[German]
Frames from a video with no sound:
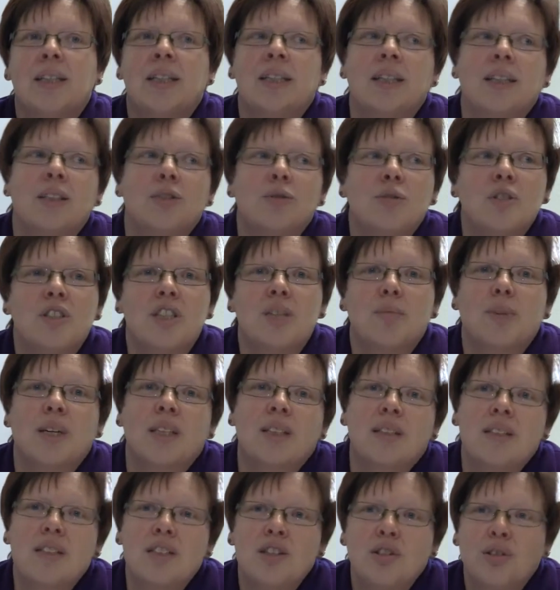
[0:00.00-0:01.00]
die
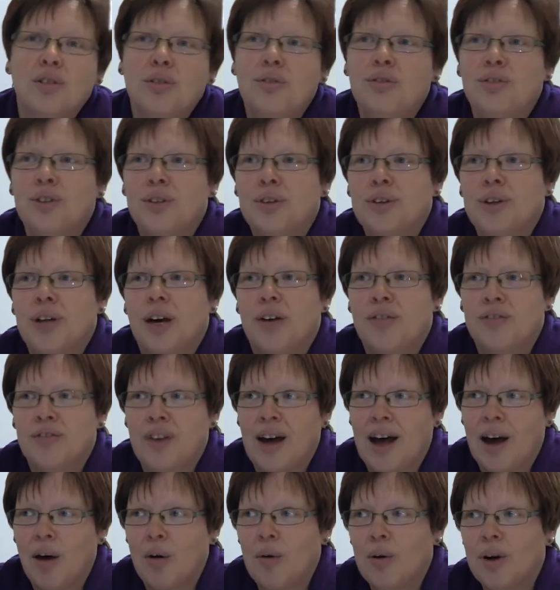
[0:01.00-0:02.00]
Systematisierung von
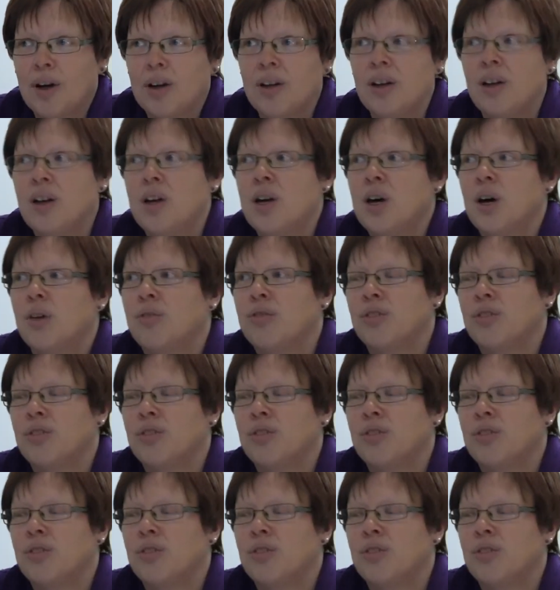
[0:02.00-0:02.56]
Erfahrungen